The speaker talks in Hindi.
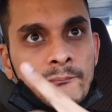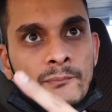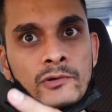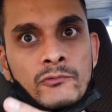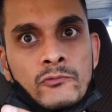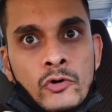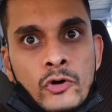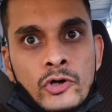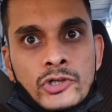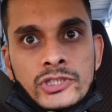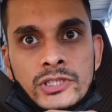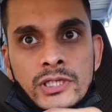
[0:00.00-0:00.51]

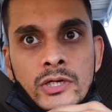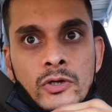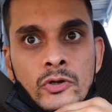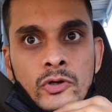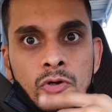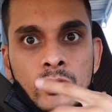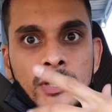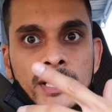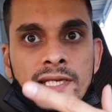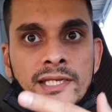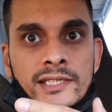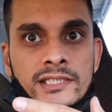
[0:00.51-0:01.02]
एप्पल वॉच या
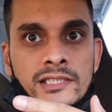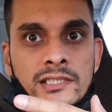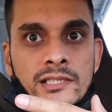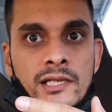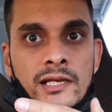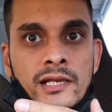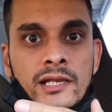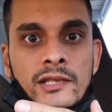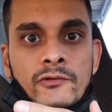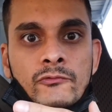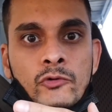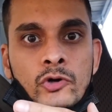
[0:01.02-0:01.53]
कोई और ऐसी
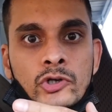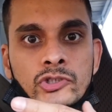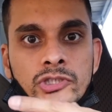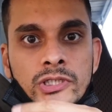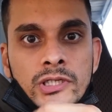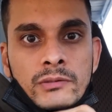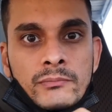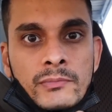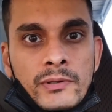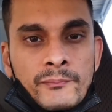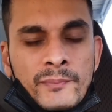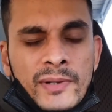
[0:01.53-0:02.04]
तरह की वॉच
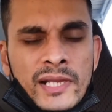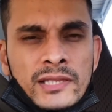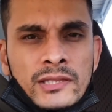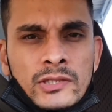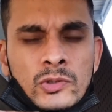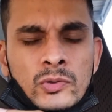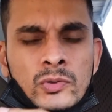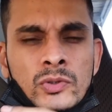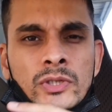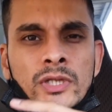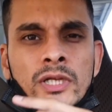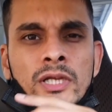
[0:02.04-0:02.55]
अगर मैं
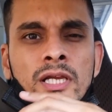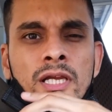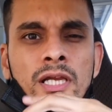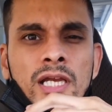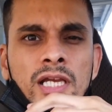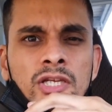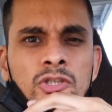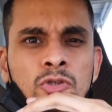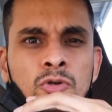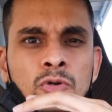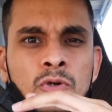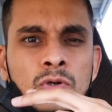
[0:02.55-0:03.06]
पहनता हूँ
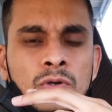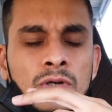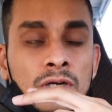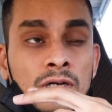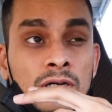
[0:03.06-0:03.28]
एक तो